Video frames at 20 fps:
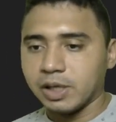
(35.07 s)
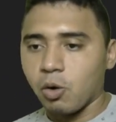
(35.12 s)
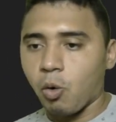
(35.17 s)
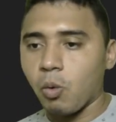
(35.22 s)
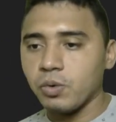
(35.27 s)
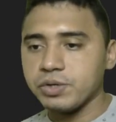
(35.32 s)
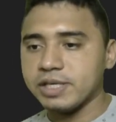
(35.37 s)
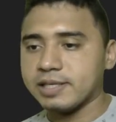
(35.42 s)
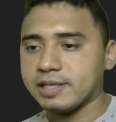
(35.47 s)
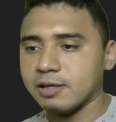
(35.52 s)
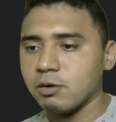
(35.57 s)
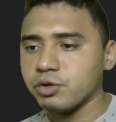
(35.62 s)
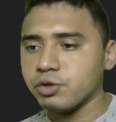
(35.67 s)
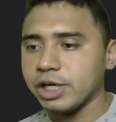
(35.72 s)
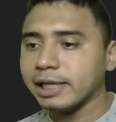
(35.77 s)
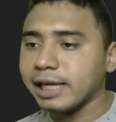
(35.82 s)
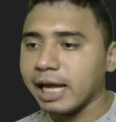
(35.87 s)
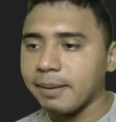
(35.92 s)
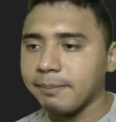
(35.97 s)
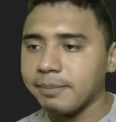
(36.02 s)
Condição de
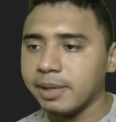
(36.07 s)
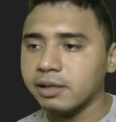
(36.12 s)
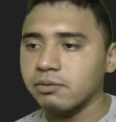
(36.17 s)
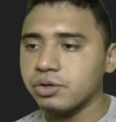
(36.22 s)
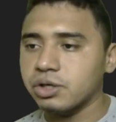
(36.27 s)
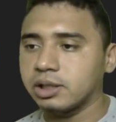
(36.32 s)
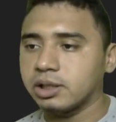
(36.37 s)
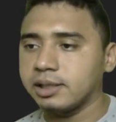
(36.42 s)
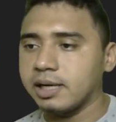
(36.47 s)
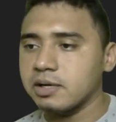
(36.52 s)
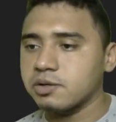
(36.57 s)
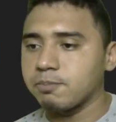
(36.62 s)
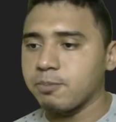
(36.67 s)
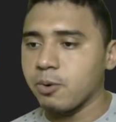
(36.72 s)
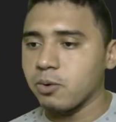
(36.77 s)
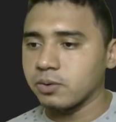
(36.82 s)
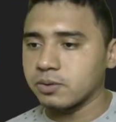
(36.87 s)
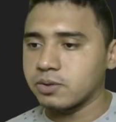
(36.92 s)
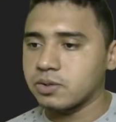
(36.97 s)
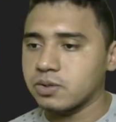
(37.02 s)
alinhamento de três
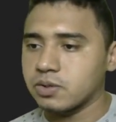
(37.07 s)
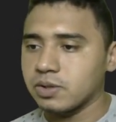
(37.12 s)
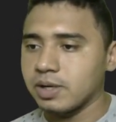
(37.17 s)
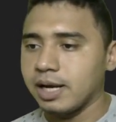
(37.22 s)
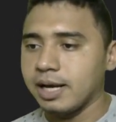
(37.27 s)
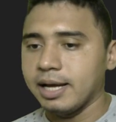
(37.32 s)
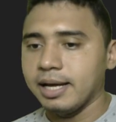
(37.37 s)
pontos.